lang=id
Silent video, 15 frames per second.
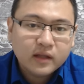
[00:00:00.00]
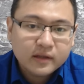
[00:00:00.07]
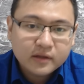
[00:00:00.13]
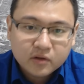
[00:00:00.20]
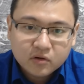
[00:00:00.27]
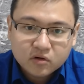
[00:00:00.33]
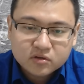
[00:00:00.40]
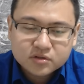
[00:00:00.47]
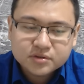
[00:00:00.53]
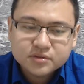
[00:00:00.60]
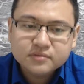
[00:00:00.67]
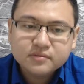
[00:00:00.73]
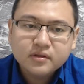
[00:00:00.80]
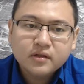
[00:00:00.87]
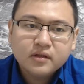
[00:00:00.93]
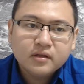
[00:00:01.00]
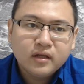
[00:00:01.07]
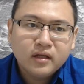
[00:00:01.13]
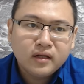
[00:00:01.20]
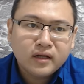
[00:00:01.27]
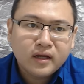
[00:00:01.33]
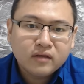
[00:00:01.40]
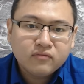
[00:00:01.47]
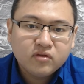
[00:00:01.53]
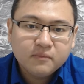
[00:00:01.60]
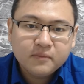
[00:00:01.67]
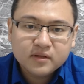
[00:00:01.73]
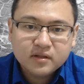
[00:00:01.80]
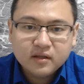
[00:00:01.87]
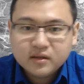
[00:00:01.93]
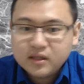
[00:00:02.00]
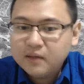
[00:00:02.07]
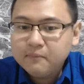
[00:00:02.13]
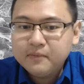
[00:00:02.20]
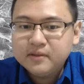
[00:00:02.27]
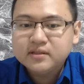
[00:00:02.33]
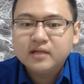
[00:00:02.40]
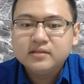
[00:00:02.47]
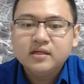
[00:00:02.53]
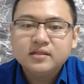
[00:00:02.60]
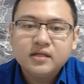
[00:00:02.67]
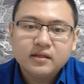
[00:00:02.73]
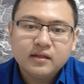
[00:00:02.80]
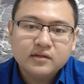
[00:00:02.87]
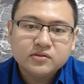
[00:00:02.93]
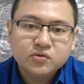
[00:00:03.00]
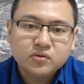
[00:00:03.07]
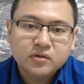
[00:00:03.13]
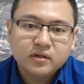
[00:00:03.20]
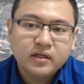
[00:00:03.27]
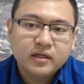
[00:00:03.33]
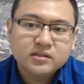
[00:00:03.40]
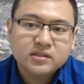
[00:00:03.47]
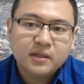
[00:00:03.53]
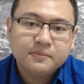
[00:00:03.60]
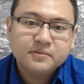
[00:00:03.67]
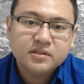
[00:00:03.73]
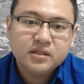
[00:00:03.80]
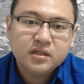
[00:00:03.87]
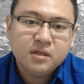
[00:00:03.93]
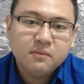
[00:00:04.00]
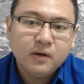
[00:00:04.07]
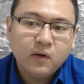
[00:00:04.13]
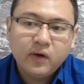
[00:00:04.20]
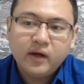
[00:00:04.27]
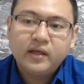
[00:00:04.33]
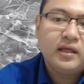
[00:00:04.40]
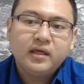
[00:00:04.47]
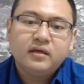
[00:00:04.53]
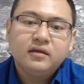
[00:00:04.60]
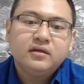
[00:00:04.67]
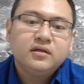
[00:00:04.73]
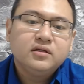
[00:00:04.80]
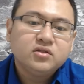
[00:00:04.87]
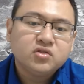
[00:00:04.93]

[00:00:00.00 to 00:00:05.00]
online course dari Ryan Filbert dan tim bisa aja cek langsung ke deskripsi di bawah ini.